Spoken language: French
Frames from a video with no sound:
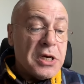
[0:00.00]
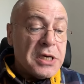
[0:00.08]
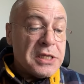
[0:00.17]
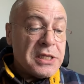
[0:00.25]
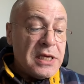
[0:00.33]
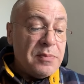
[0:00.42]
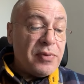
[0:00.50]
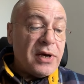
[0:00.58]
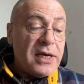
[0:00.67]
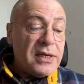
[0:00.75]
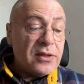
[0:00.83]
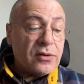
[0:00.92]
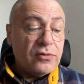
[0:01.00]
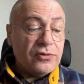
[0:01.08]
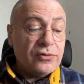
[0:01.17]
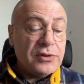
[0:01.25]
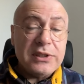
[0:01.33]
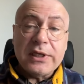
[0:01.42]
C'est presque,
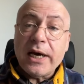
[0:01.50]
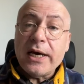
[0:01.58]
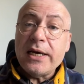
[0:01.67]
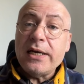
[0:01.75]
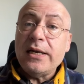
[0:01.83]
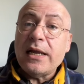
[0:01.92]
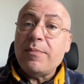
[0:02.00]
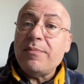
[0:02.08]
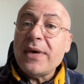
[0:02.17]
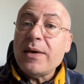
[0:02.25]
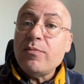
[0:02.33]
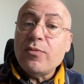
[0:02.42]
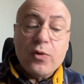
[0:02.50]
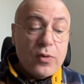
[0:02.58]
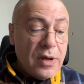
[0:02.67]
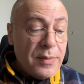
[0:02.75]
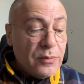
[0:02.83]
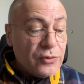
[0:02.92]
je dirais, la même,
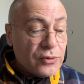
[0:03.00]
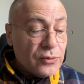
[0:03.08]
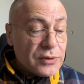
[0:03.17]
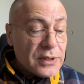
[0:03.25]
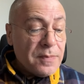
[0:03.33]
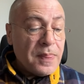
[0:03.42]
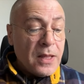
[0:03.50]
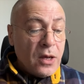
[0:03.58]
la même chose. Hein.